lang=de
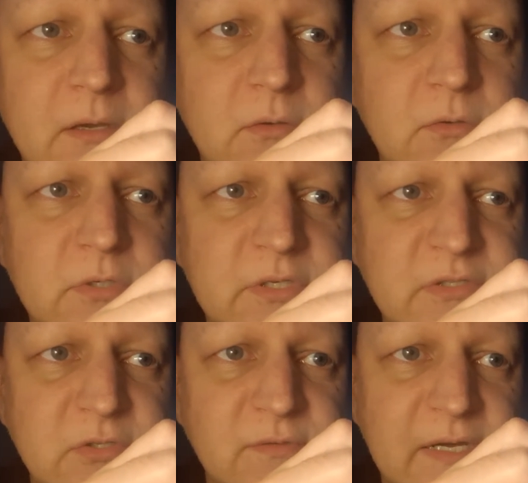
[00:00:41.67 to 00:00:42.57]
und die
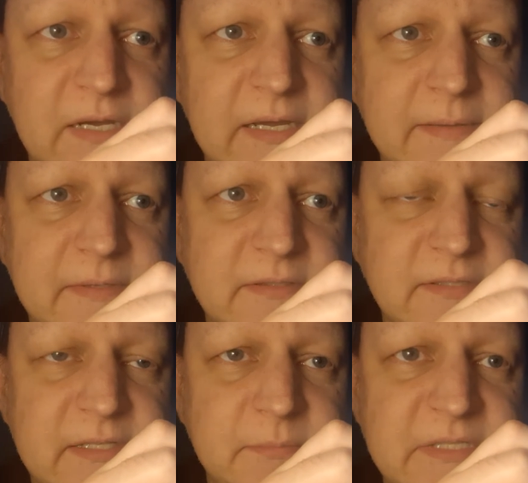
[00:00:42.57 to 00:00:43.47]
Slowakei, die sie
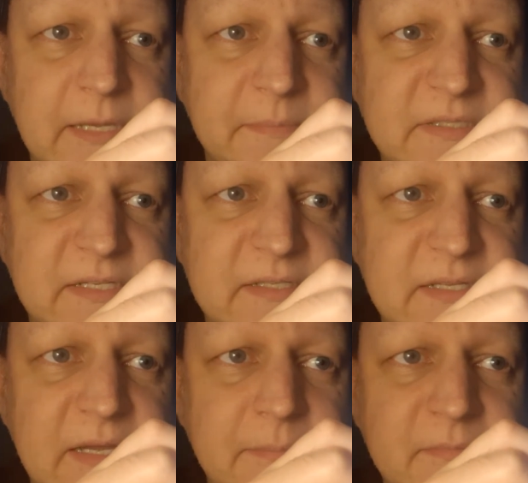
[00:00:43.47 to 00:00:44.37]
jetzt ein bisschen abgesetzt
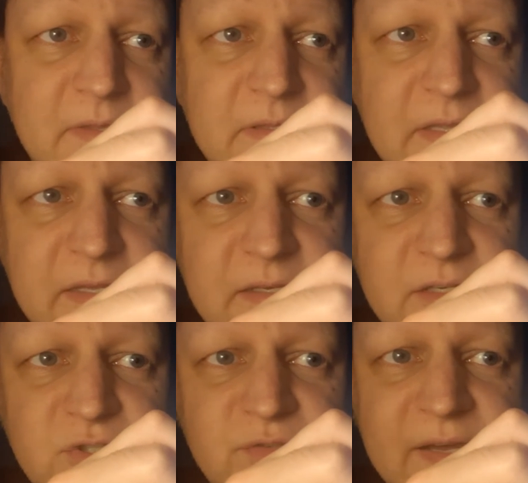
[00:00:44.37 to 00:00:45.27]
haben. Dahinter
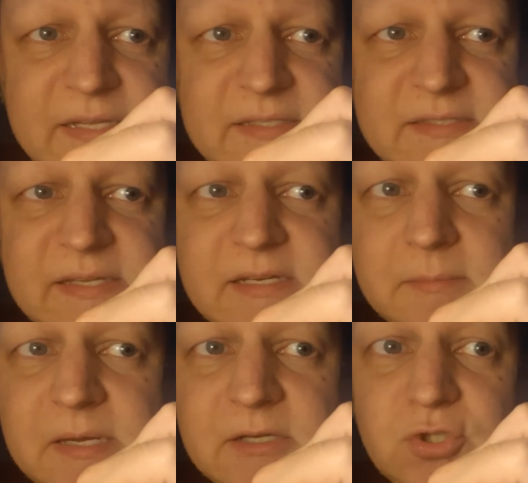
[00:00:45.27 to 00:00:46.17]
die Schweiz,
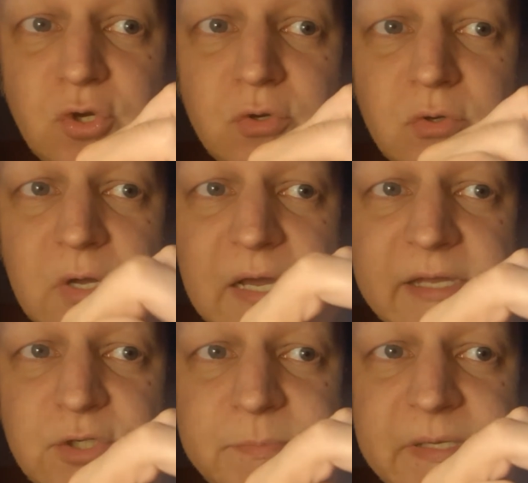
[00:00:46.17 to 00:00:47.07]
Dänemark schon nur noch
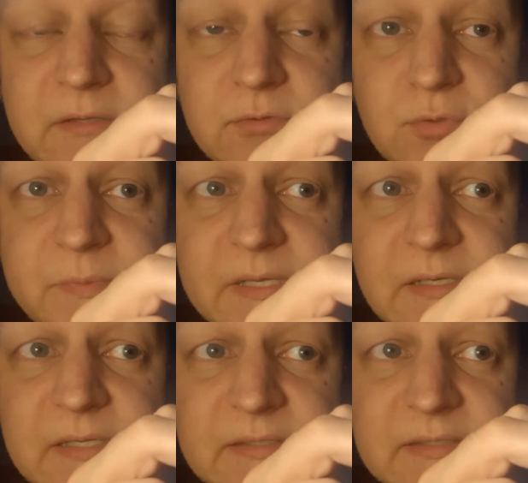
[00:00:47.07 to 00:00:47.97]
ein Spiel zu spielen,
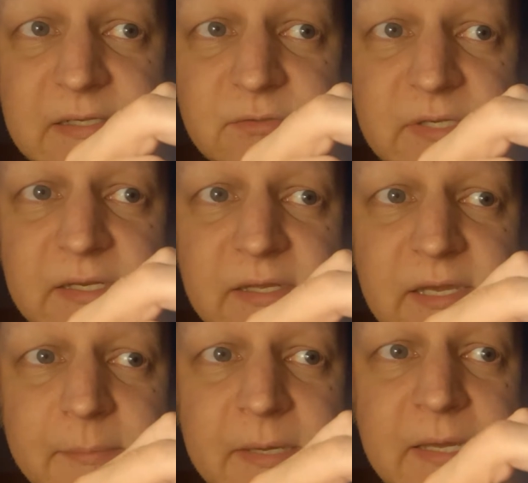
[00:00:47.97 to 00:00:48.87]
das ist also ein
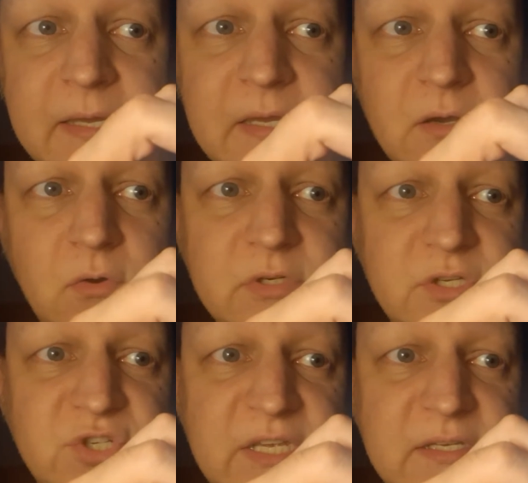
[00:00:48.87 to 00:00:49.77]
Handicap. Und die
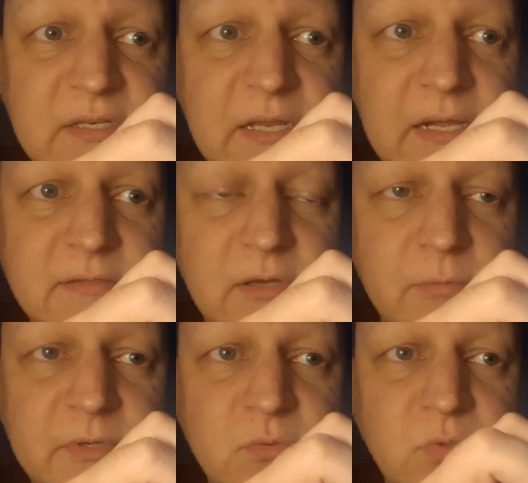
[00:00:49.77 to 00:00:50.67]
Tschechen, also auch
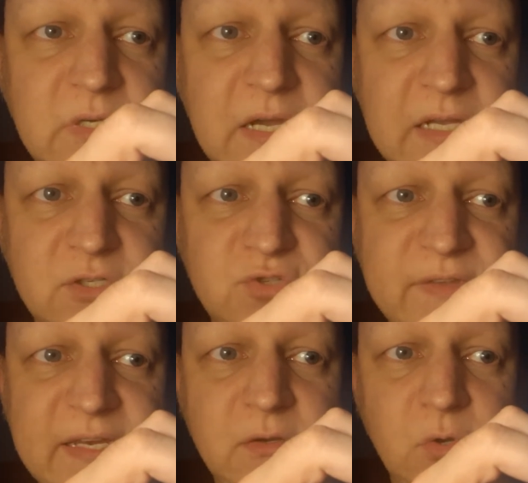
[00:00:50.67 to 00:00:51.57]
mit guten Karten,
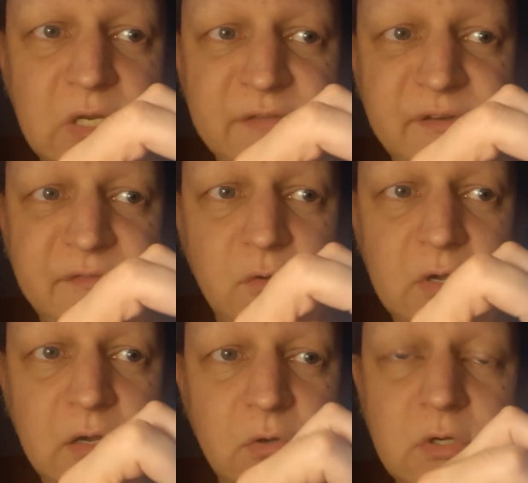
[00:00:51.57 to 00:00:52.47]
Schweden noch in der
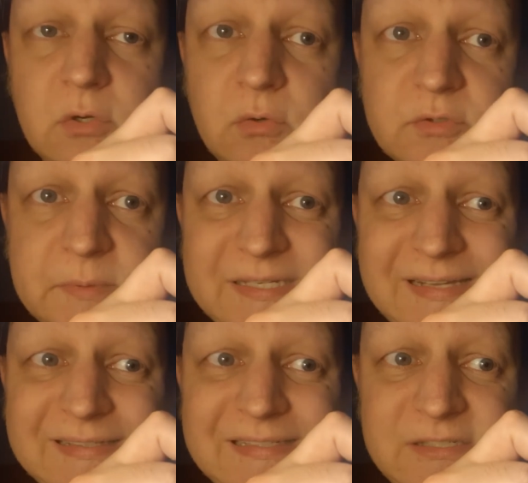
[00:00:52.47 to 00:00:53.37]
Verfolgerrolle,
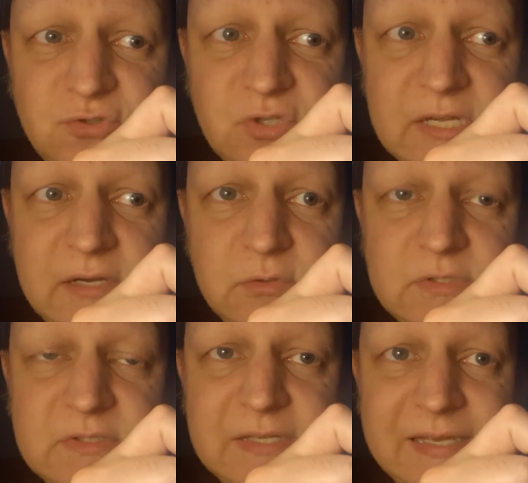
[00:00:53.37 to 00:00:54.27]
Großbritannien ist schon
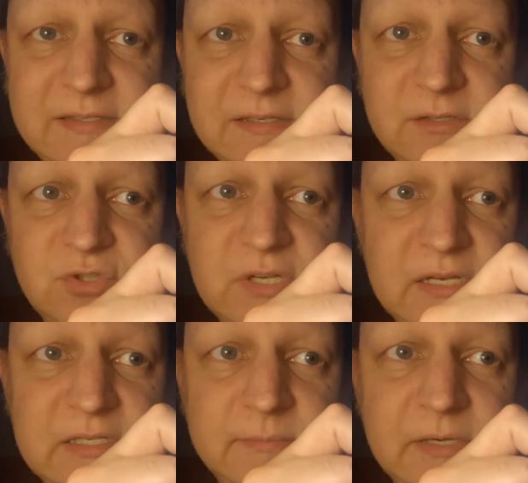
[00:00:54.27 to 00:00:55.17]
raus, rechnerisch kann
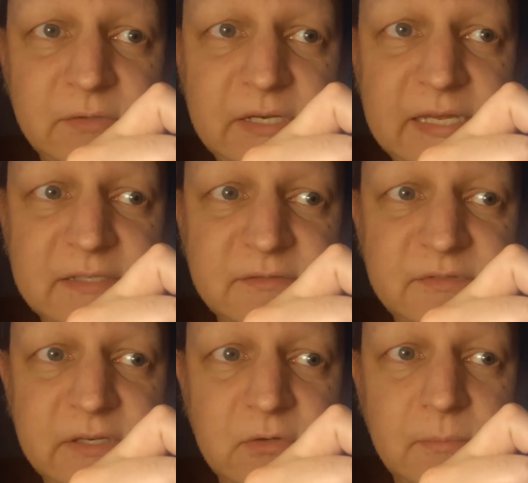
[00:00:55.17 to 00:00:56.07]
nicht mehr unter die ersten
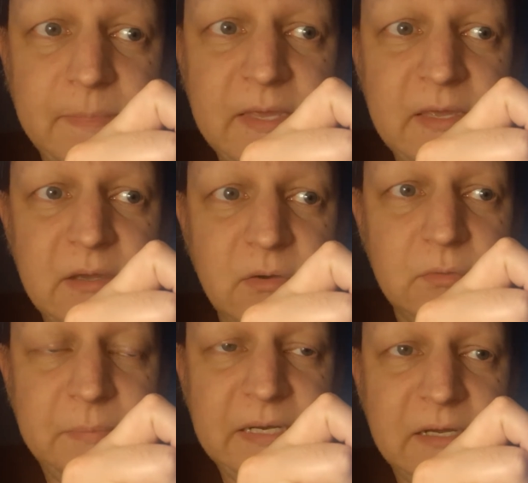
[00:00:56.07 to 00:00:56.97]
vier kommen.
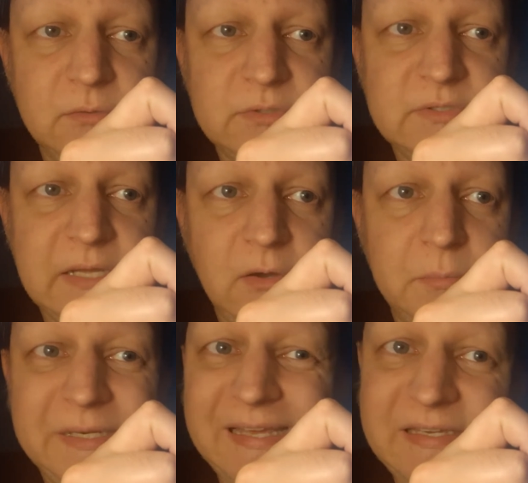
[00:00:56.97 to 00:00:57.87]
Und Belarus auch
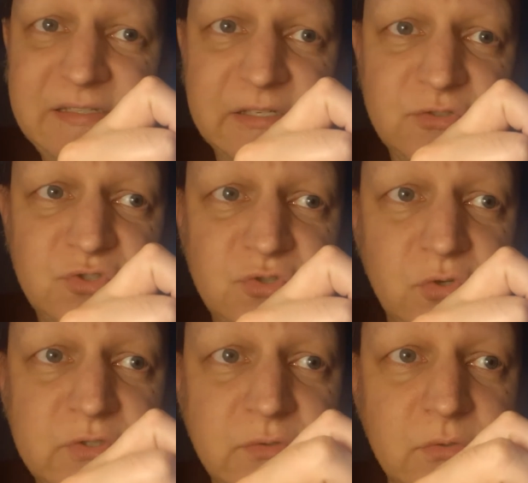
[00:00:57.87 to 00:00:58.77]
mit rechnerischen
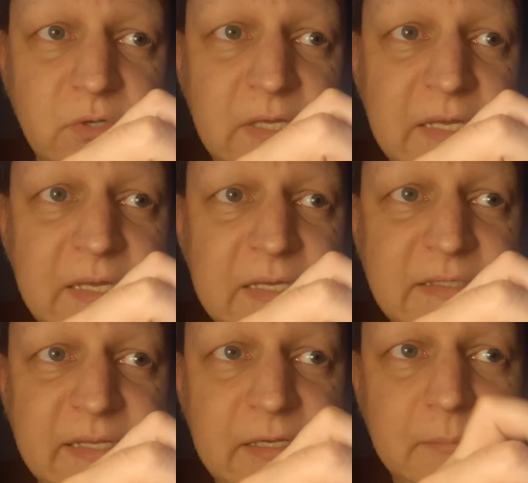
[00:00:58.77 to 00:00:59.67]
Chancen nur noch.
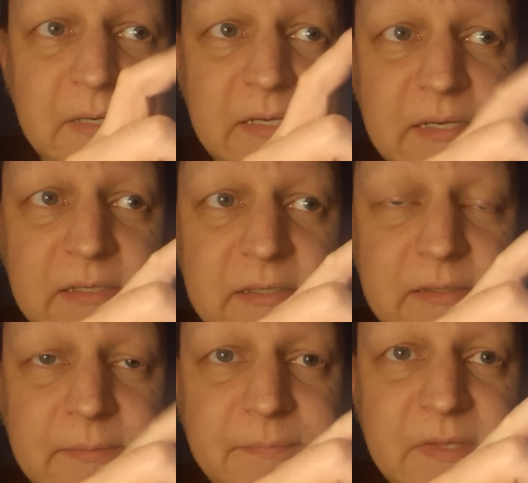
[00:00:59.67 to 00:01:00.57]
Ich denke mal,
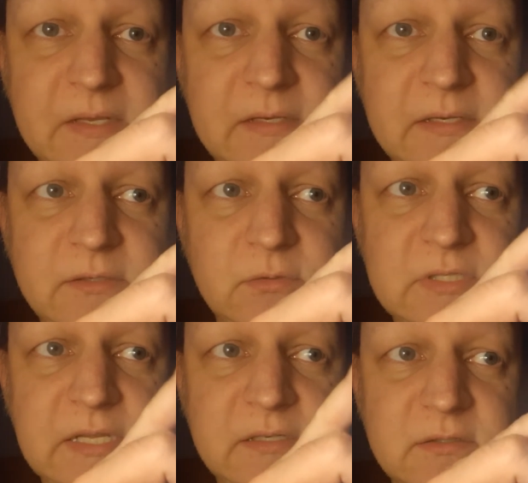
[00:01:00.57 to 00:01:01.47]
äh, nicht
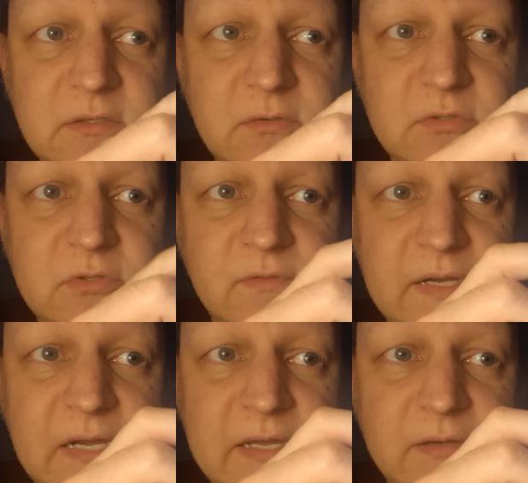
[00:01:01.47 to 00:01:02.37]
Russland und die
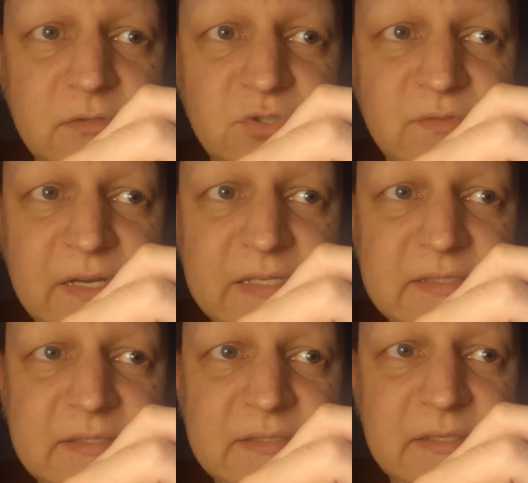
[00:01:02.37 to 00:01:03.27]
Slowakei und die
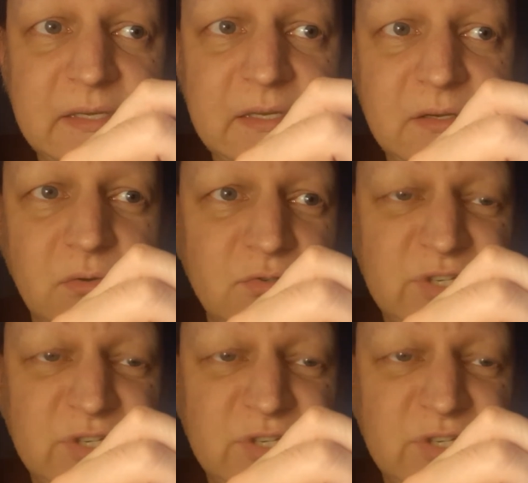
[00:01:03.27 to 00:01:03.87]
Schweiz und